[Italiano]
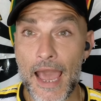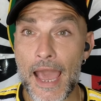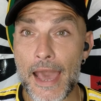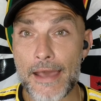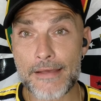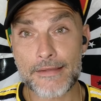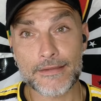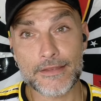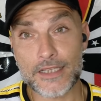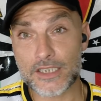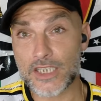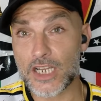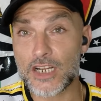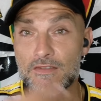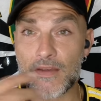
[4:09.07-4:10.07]
eh,
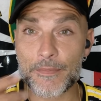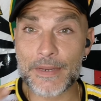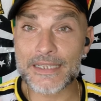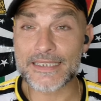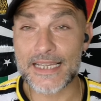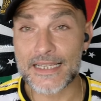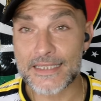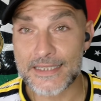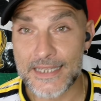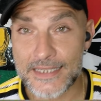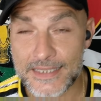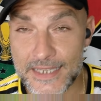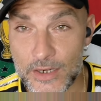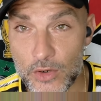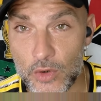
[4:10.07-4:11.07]
19
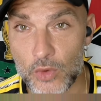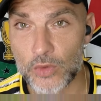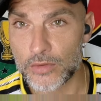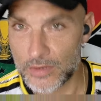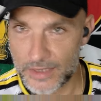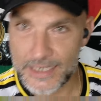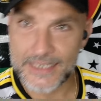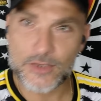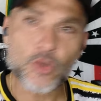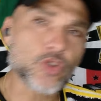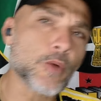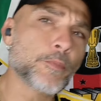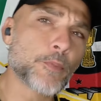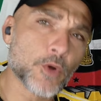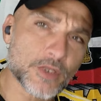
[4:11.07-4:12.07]
presenze e 0 gol.
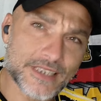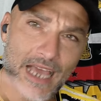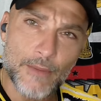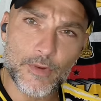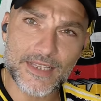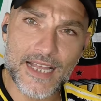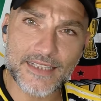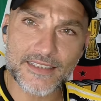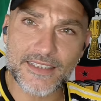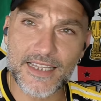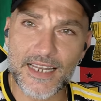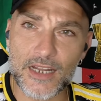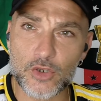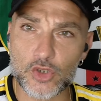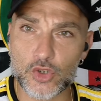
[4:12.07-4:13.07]
Innanzitutto portiamo i dati
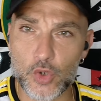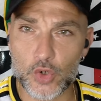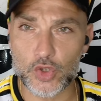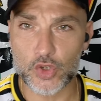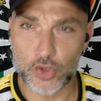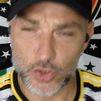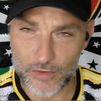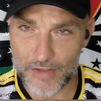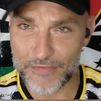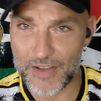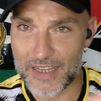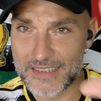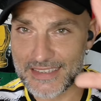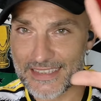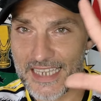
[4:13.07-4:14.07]
dell'anno scorso, dove
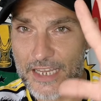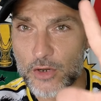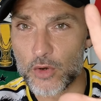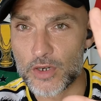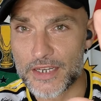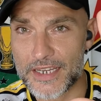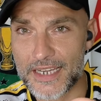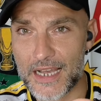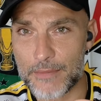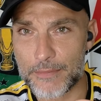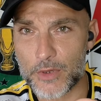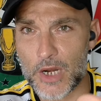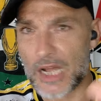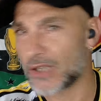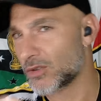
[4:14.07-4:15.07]
fa 6 gol in
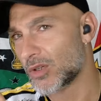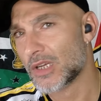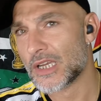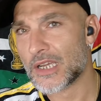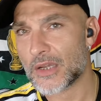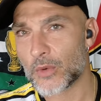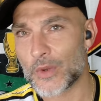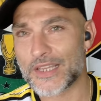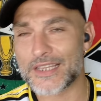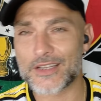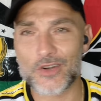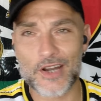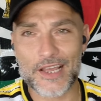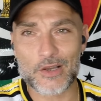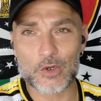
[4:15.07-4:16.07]
campionato.
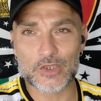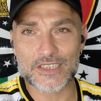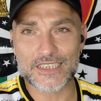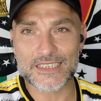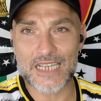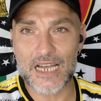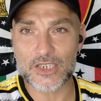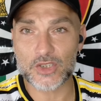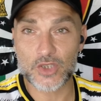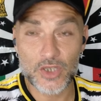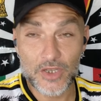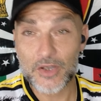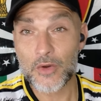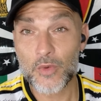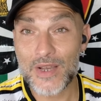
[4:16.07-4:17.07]
Quindi non è così scarso.
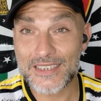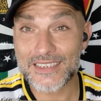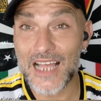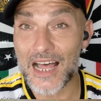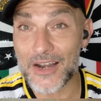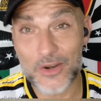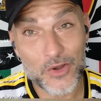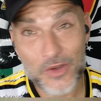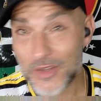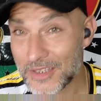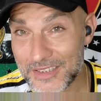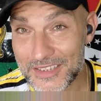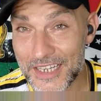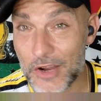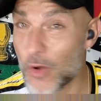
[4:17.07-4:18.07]
Quest'anno
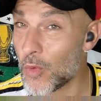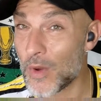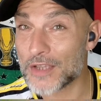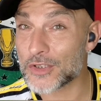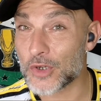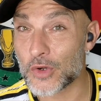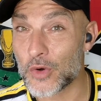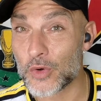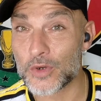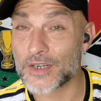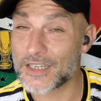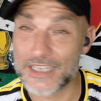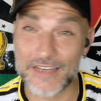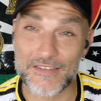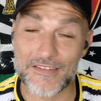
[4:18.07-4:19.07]
3 o 4
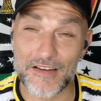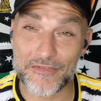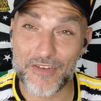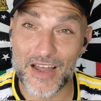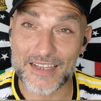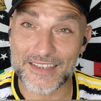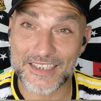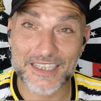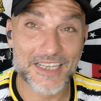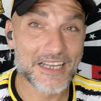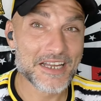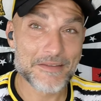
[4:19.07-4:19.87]
gol li aveva fatti.